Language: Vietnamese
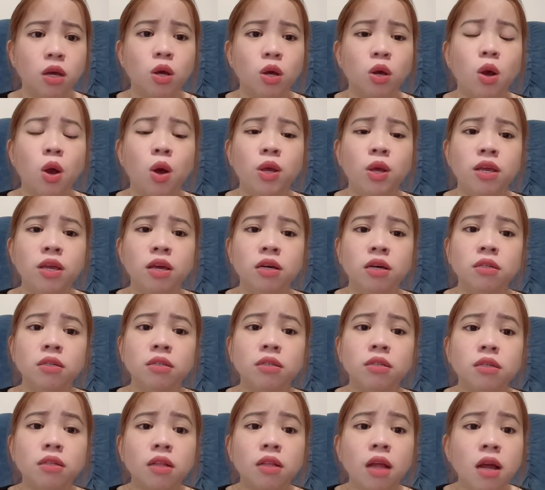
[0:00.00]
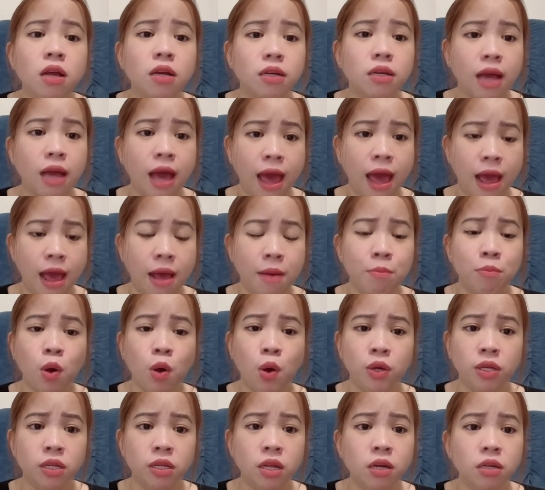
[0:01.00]
coi như tất cả
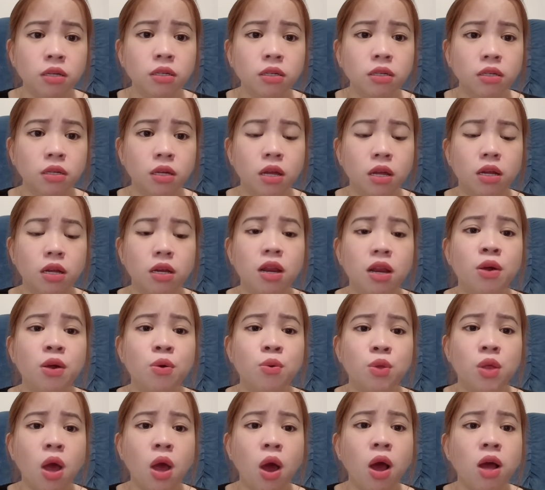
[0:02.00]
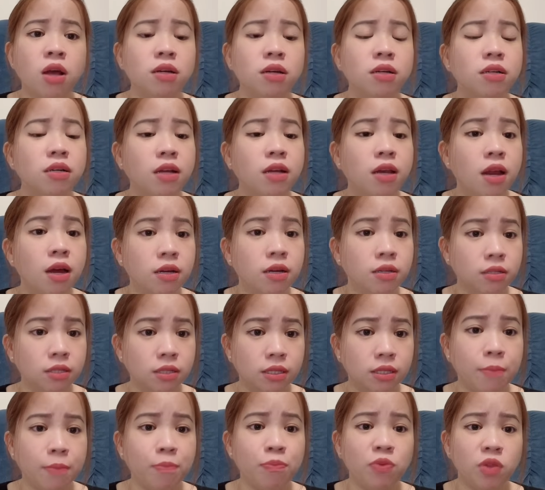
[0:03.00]
mọi thứ đều do người lớn
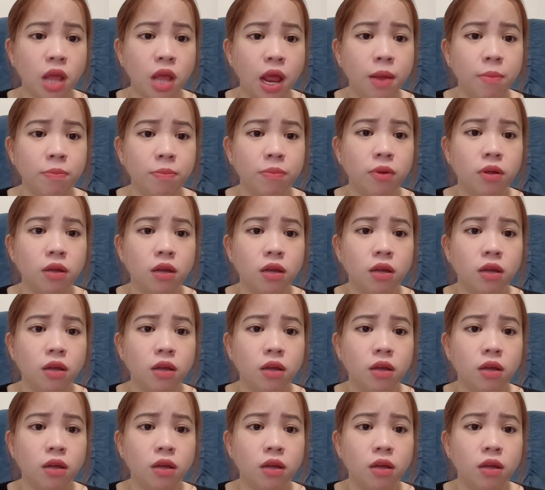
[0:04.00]
sắp xếp